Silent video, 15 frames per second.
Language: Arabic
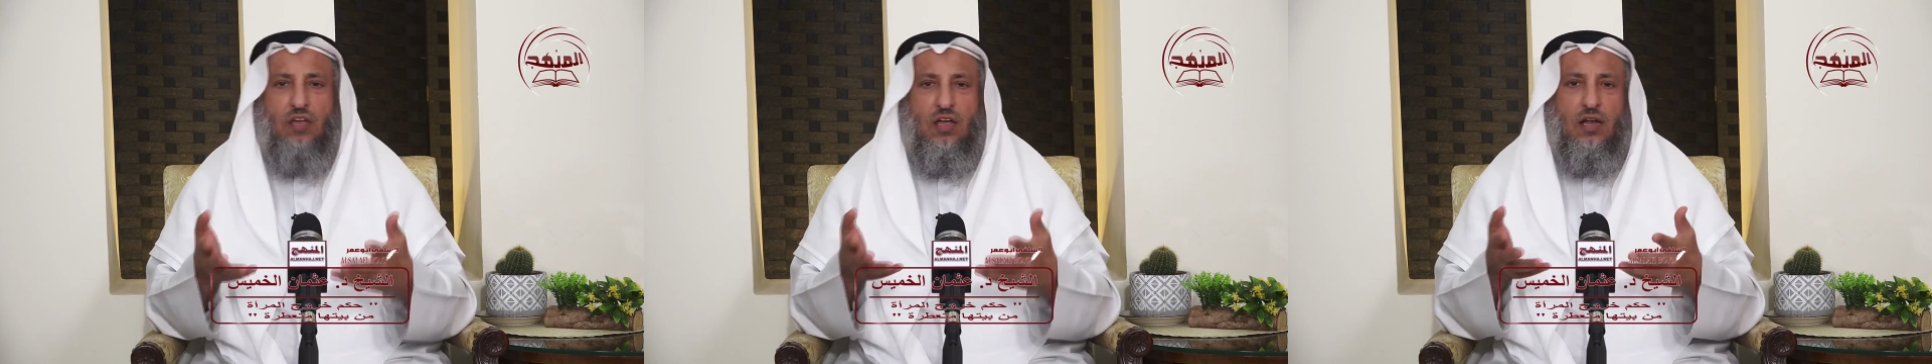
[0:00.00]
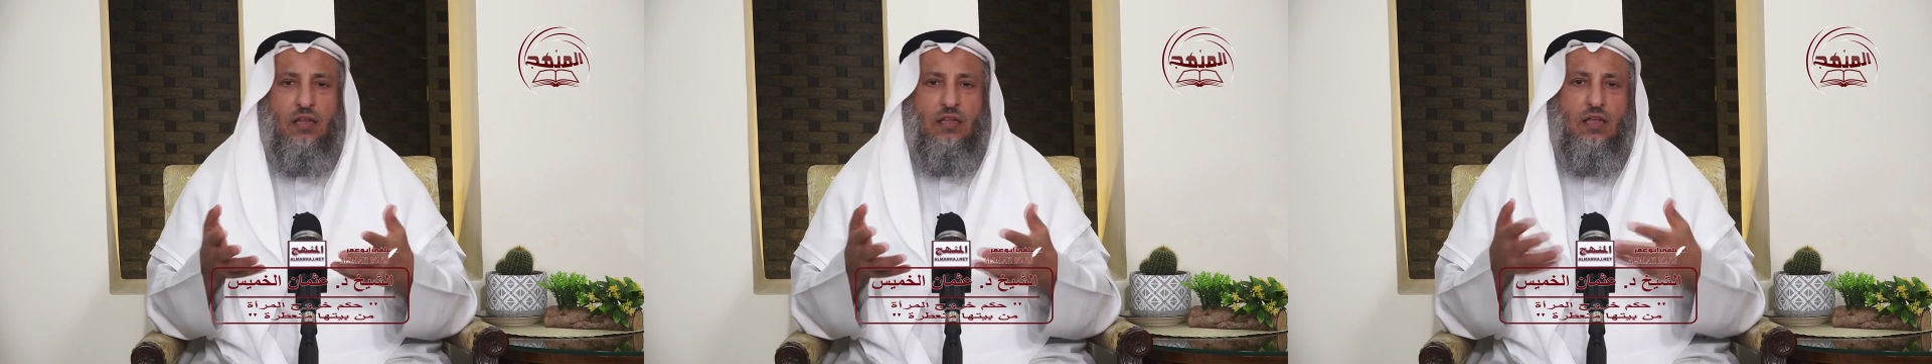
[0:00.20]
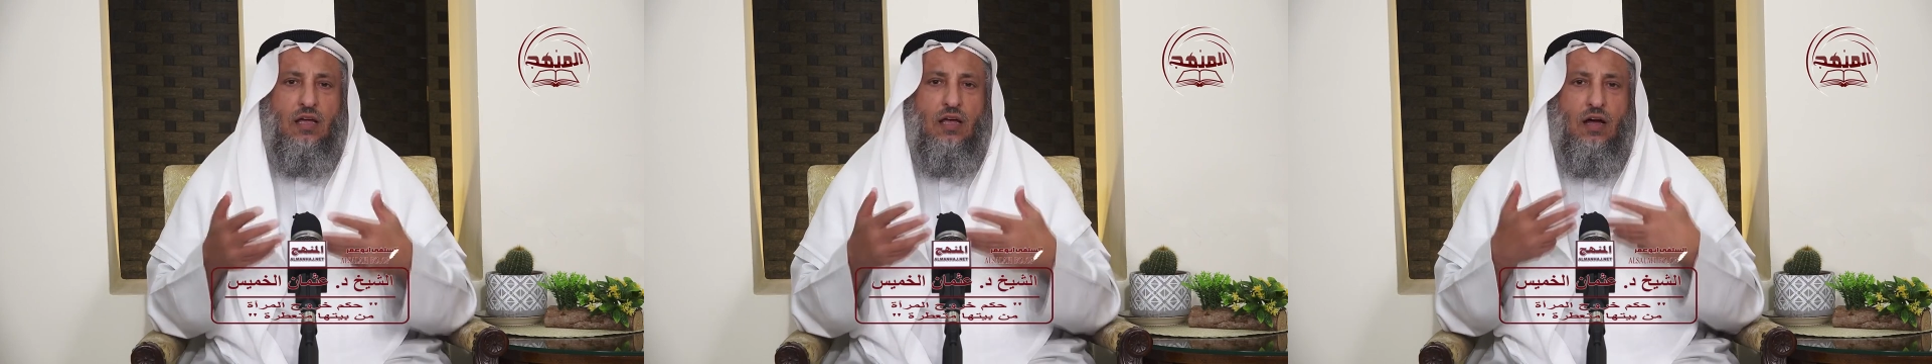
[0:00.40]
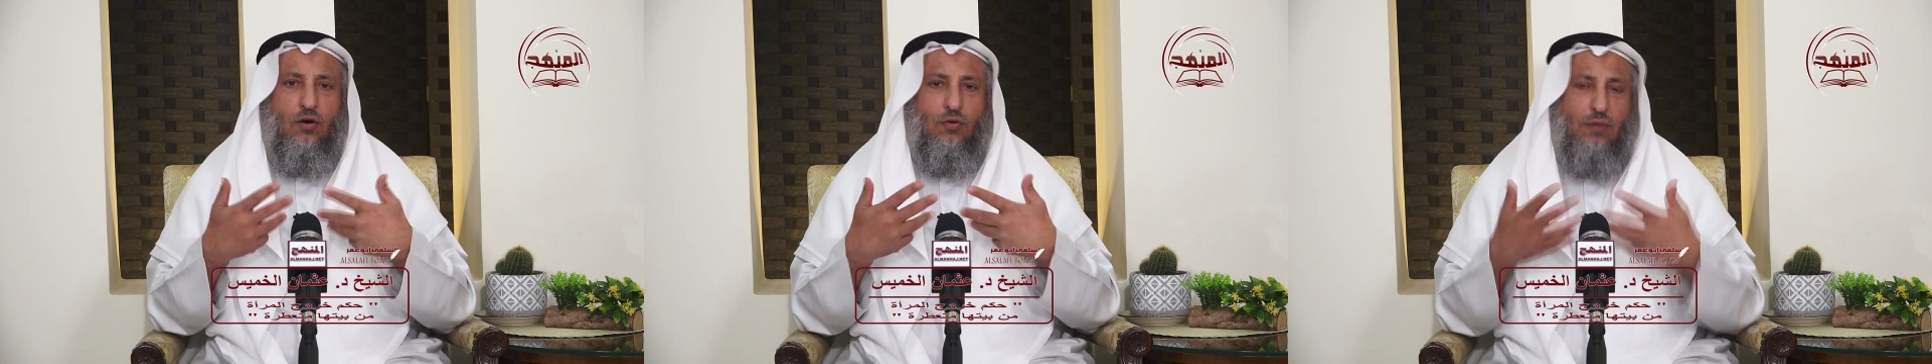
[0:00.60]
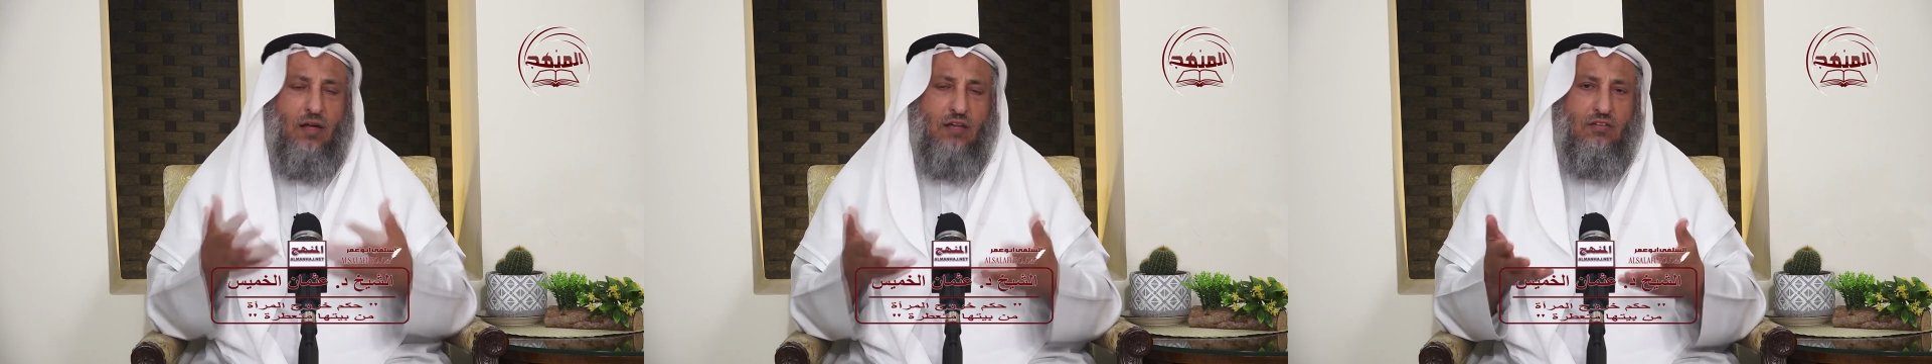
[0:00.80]
سيارتها
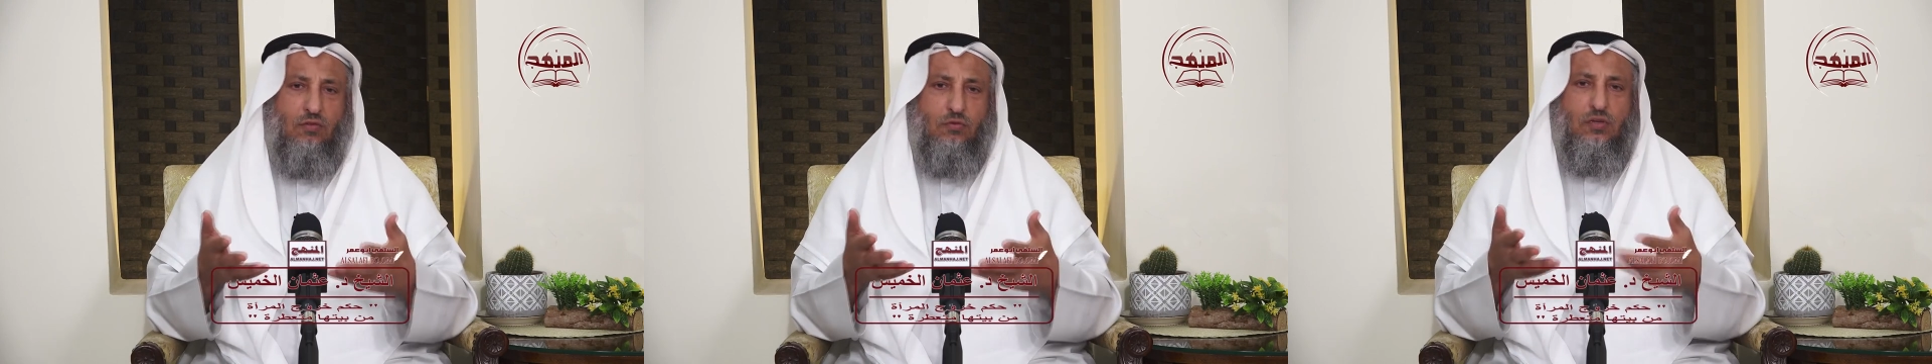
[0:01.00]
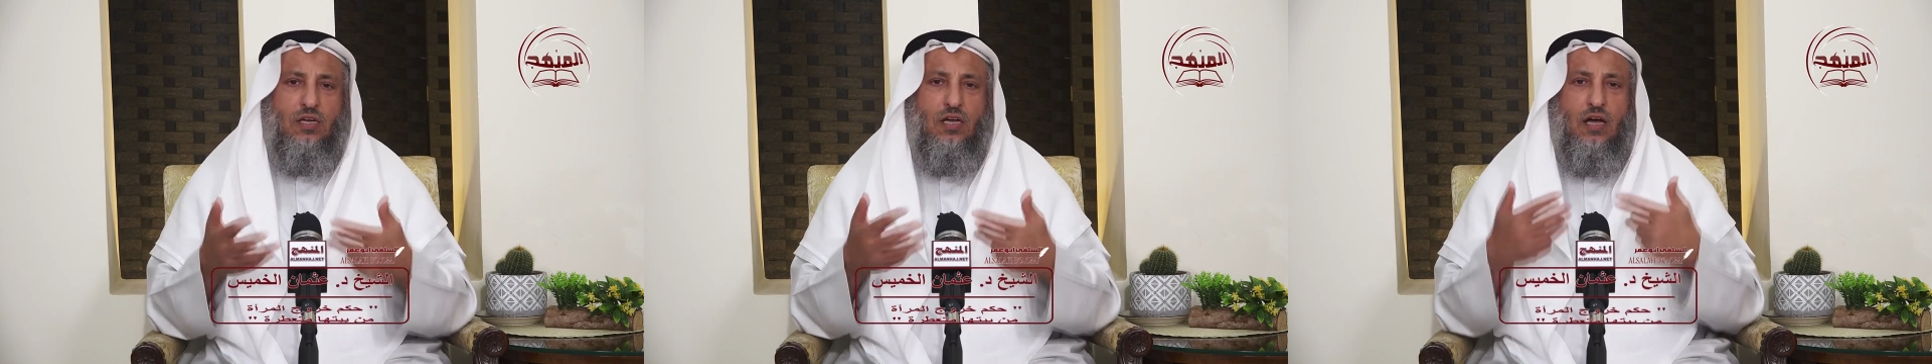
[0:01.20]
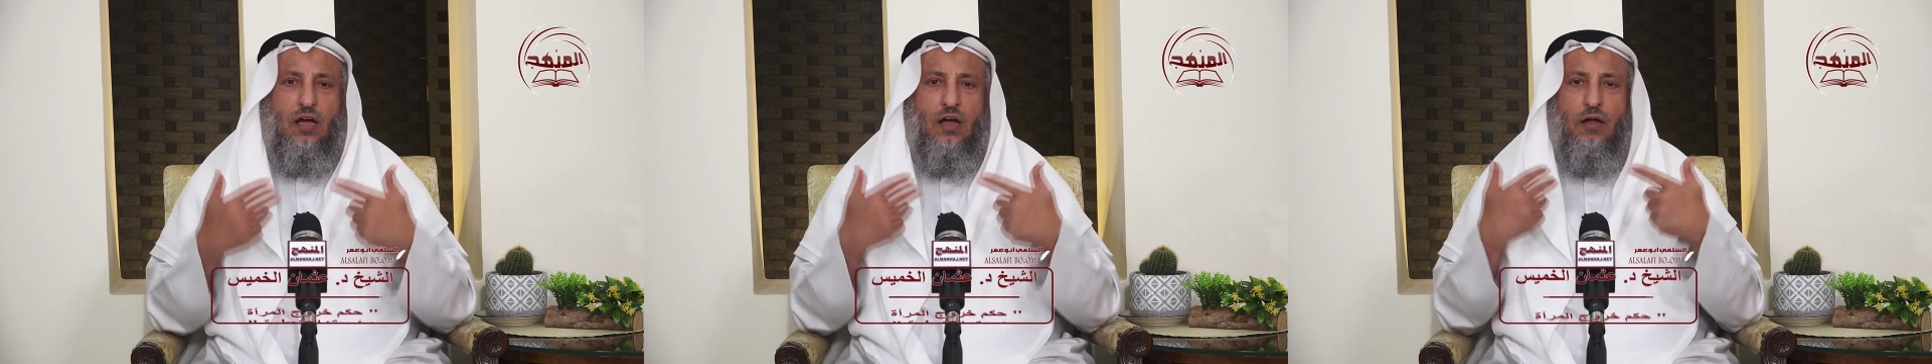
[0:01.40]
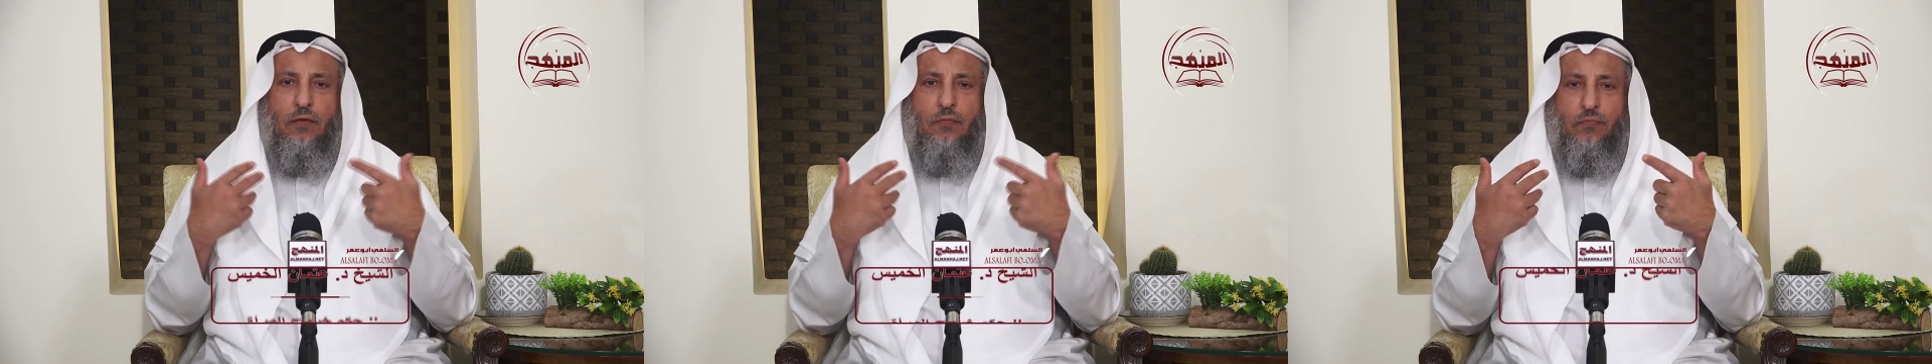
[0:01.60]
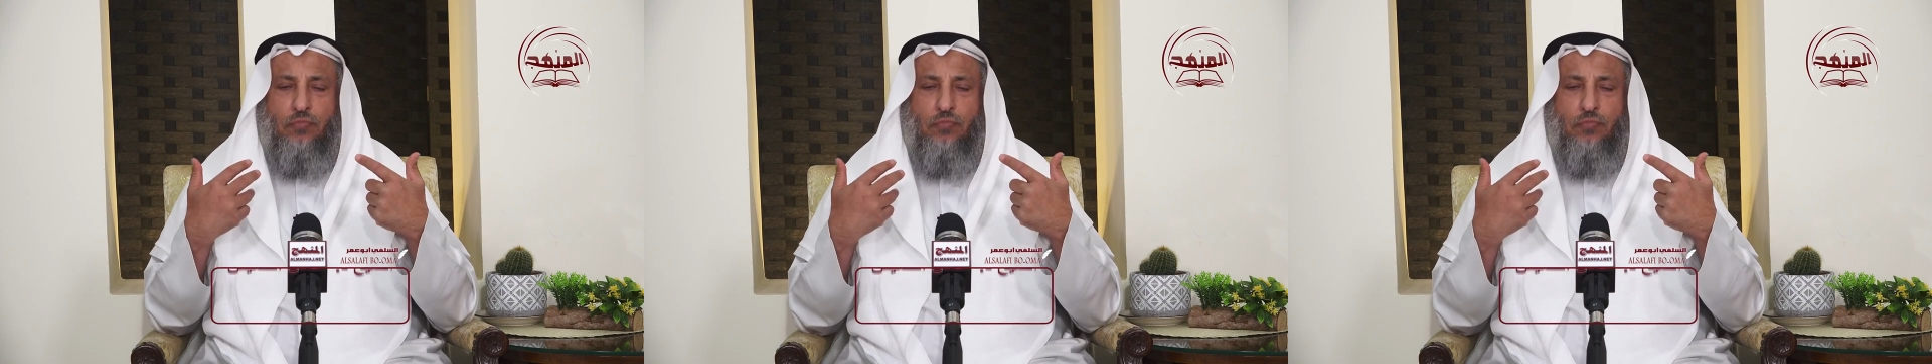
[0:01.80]
أو مع زوجها